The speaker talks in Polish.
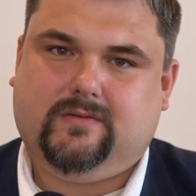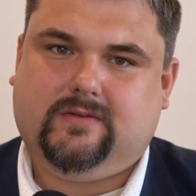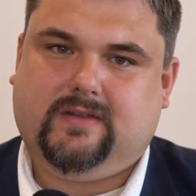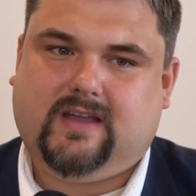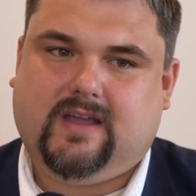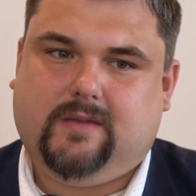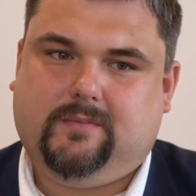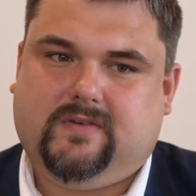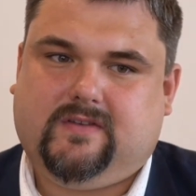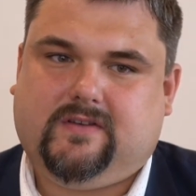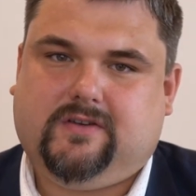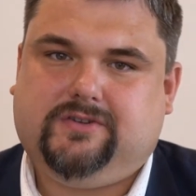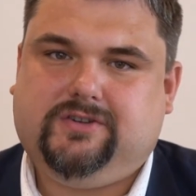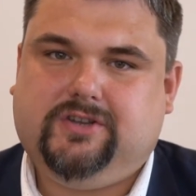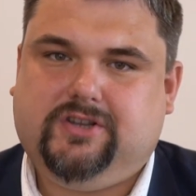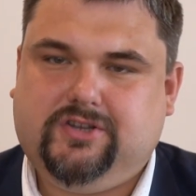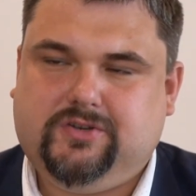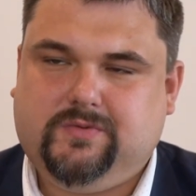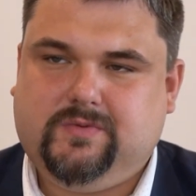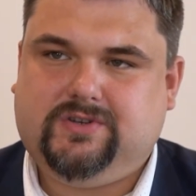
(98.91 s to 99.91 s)
tak jakby
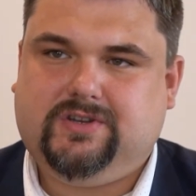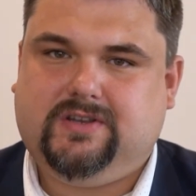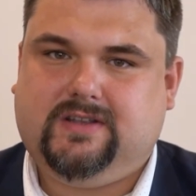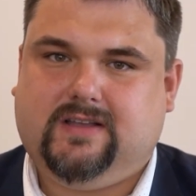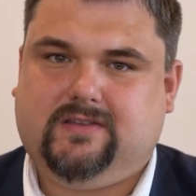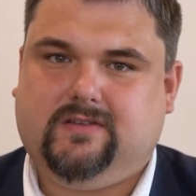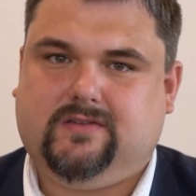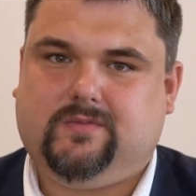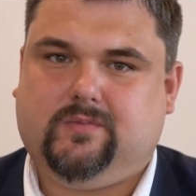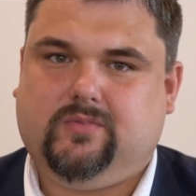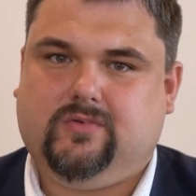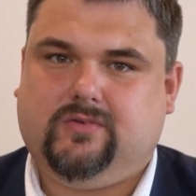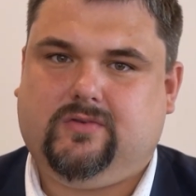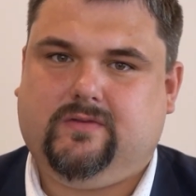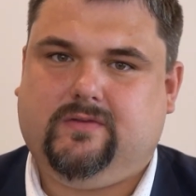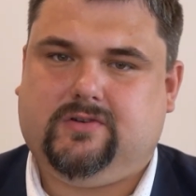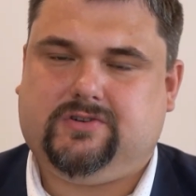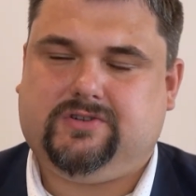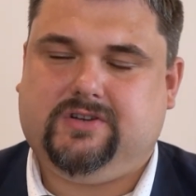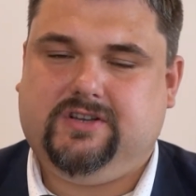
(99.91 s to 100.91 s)
zgodziliśmy się na to,
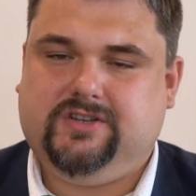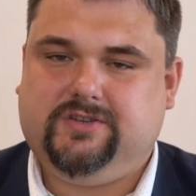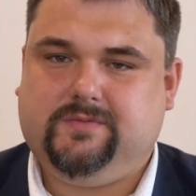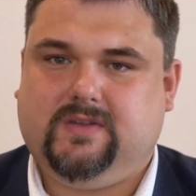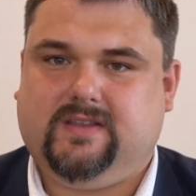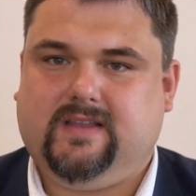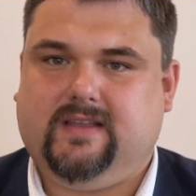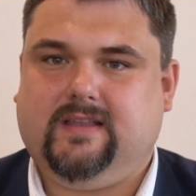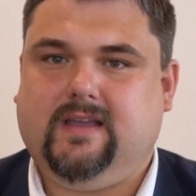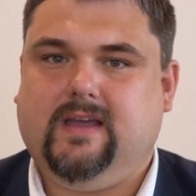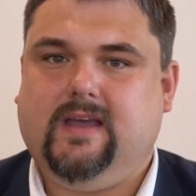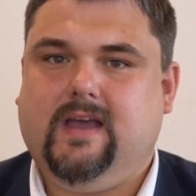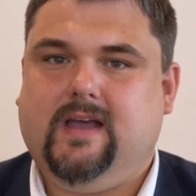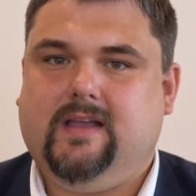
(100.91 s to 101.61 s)
współtworzyliśmy ten,